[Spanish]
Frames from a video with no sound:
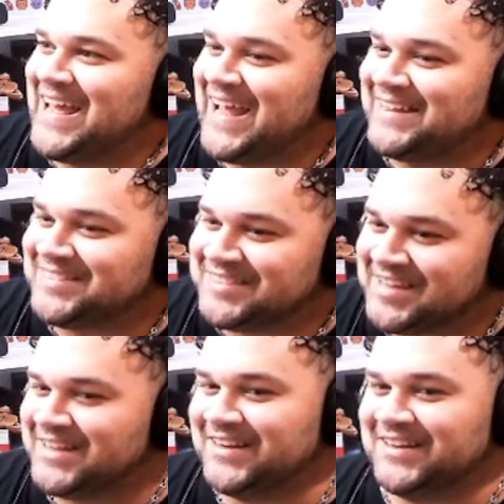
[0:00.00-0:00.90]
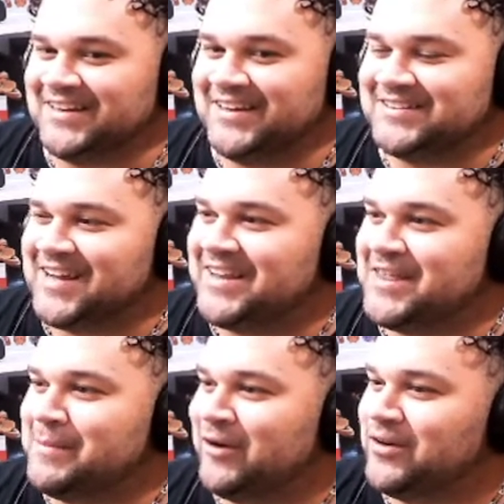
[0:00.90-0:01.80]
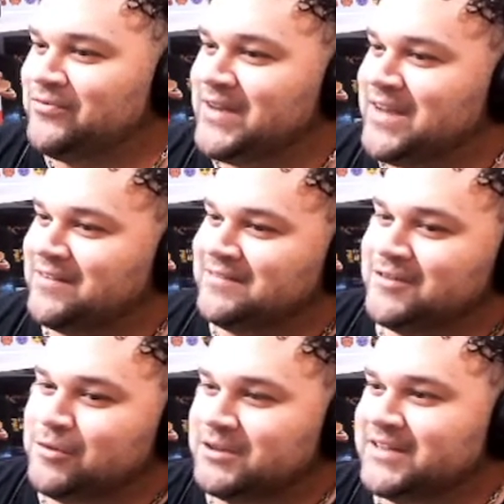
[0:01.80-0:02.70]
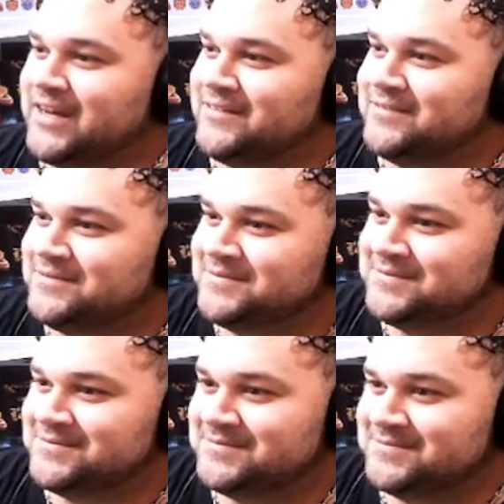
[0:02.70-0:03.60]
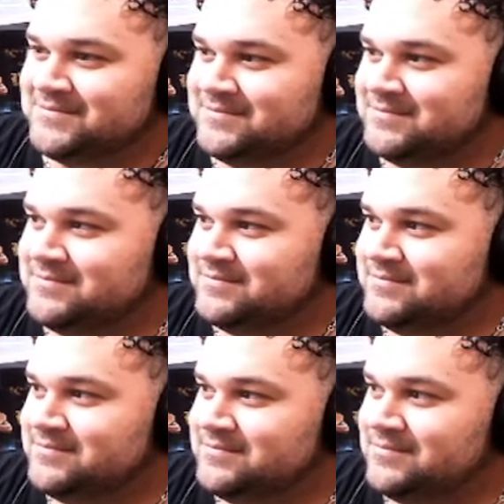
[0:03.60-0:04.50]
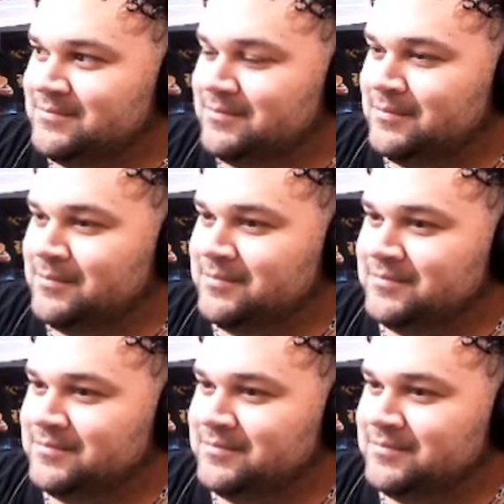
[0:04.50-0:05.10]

gentil. Está aquí de mano al fin. ¿Cómo está? Saludos, Avi. Todo